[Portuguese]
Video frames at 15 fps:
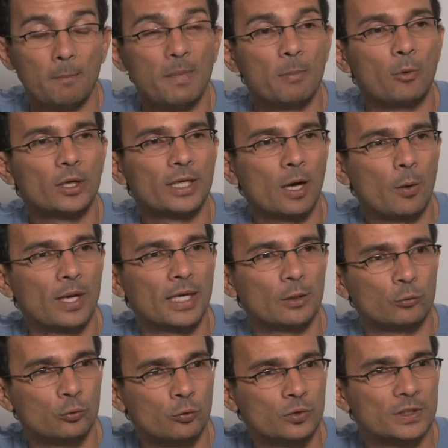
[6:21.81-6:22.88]
O artesão
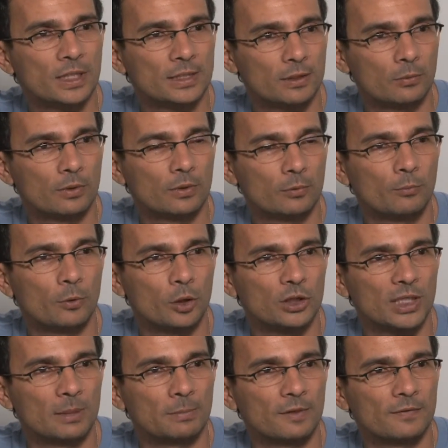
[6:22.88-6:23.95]
explica que fazer
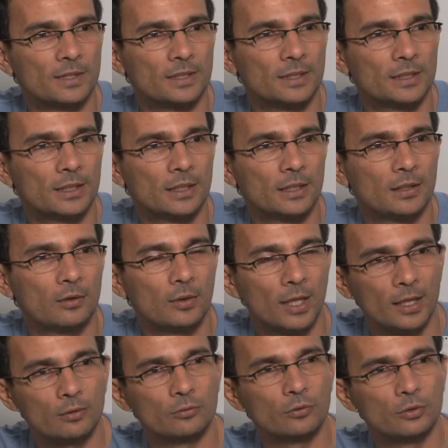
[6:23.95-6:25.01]
objetos tão pequenos
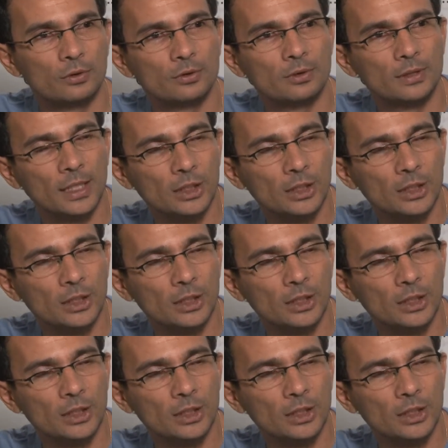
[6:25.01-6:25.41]
exige